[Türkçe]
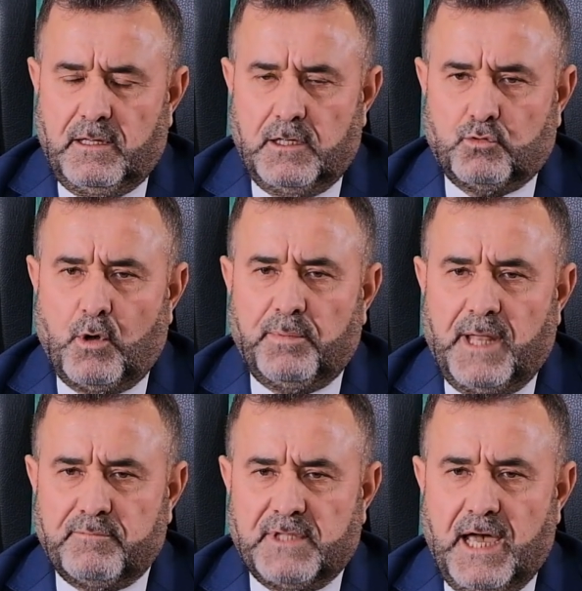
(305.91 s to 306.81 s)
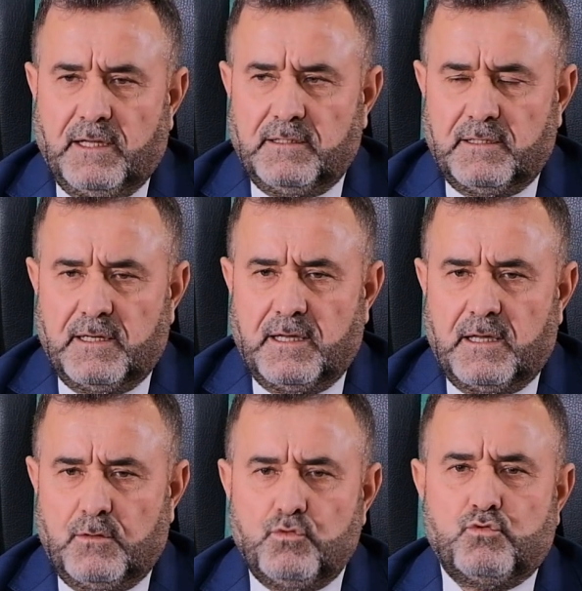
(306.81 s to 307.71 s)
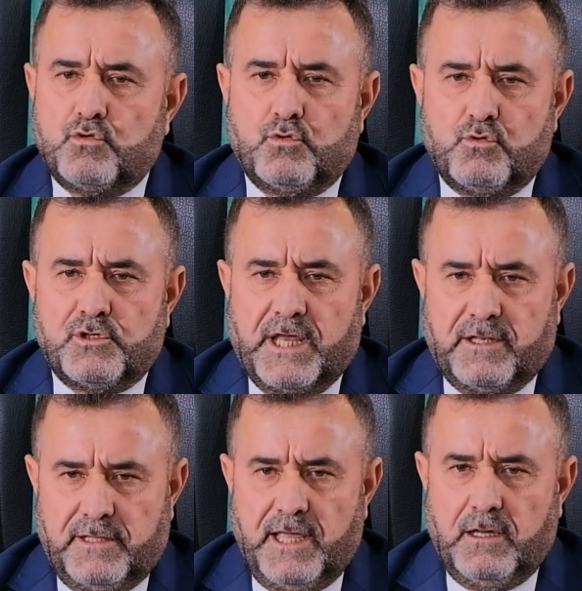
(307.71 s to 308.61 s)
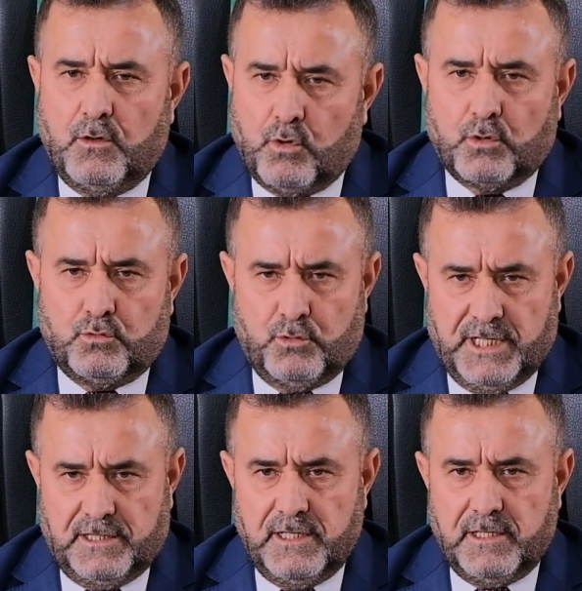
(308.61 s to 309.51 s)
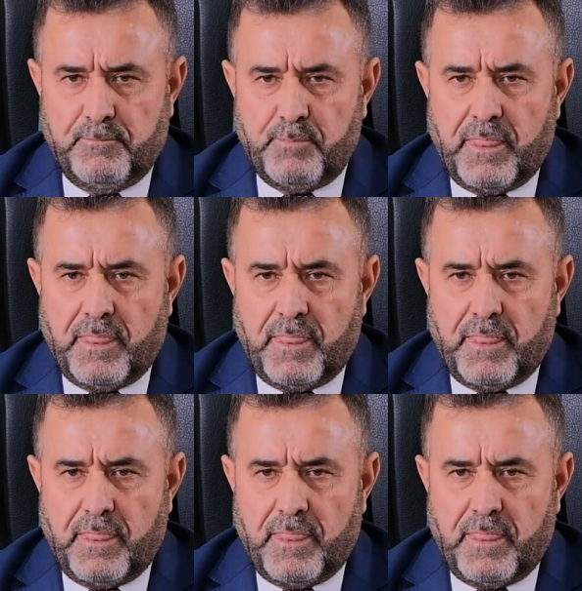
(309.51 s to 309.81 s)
e, toplamda e, 300'ün üzerinde konut ürettik.